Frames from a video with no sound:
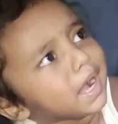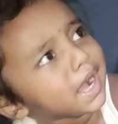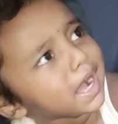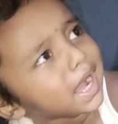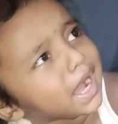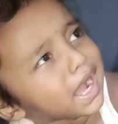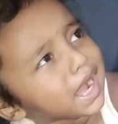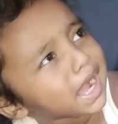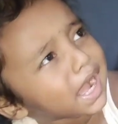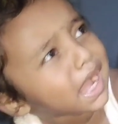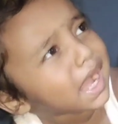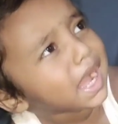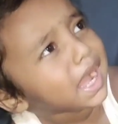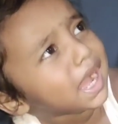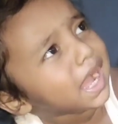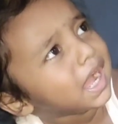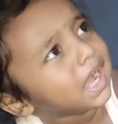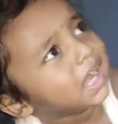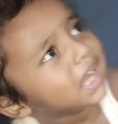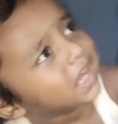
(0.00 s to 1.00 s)
নেমে যাচ্ছে
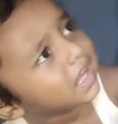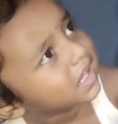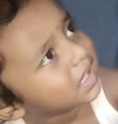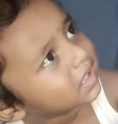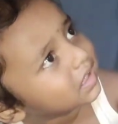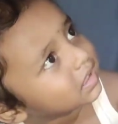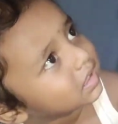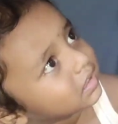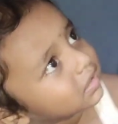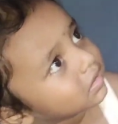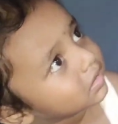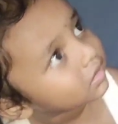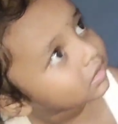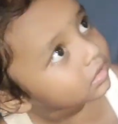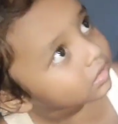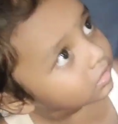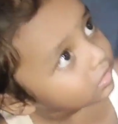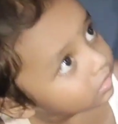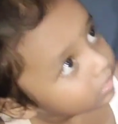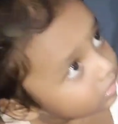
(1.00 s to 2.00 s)
দেখো এখন তো